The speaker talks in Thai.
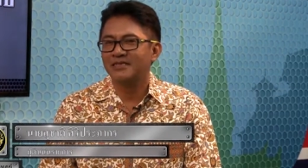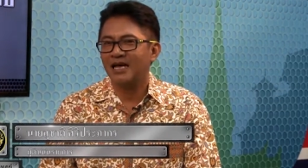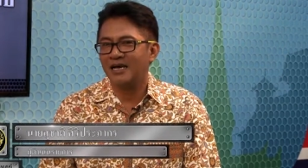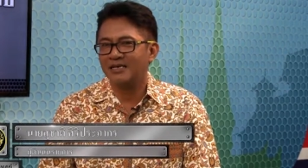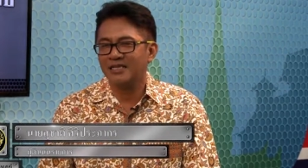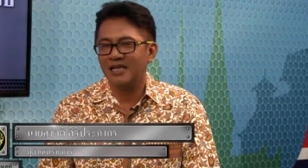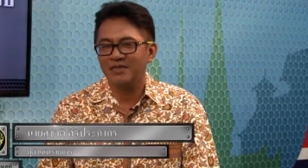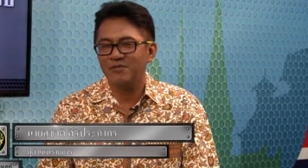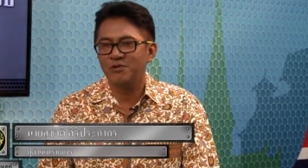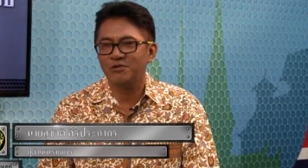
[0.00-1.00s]
ทางสถา
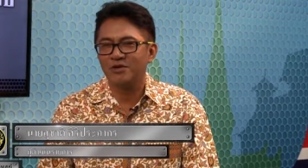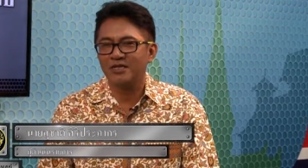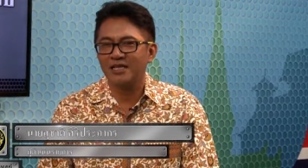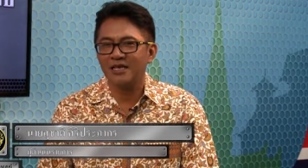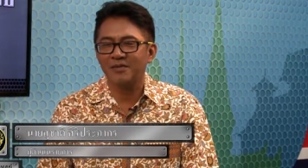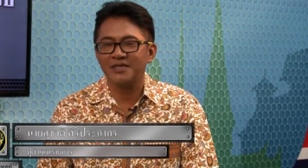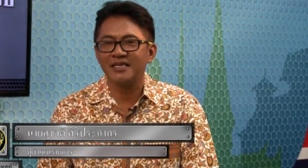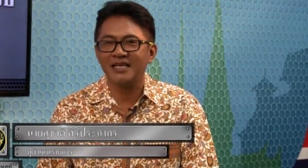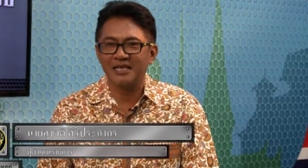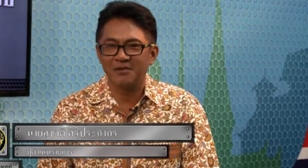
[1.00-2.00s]
นีวิทยุโทรทัศน์แห่งประเท
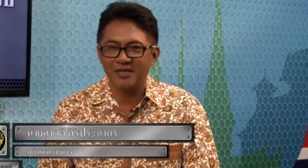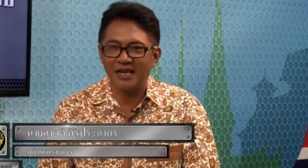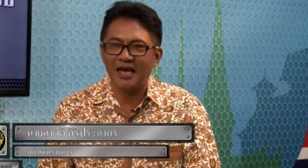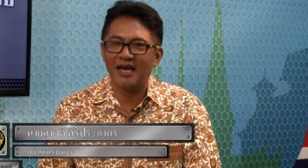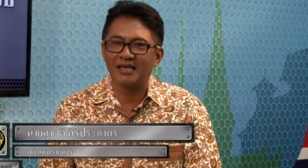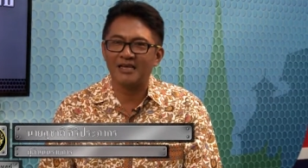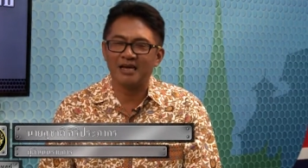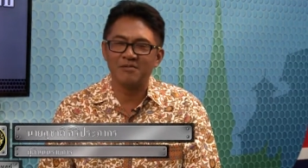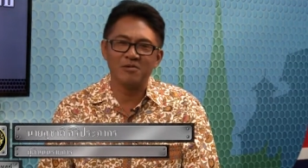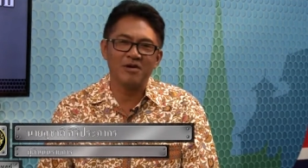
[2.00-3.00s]
ศไทยจังหวัดยะลานะค
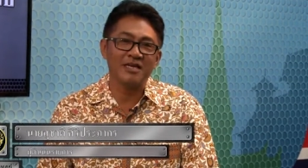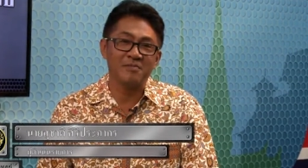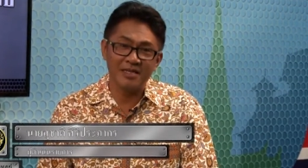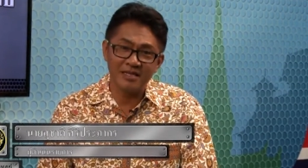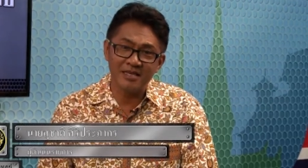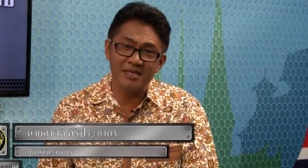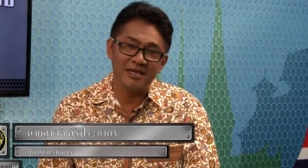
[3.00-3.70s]
รับหรือว่า NBT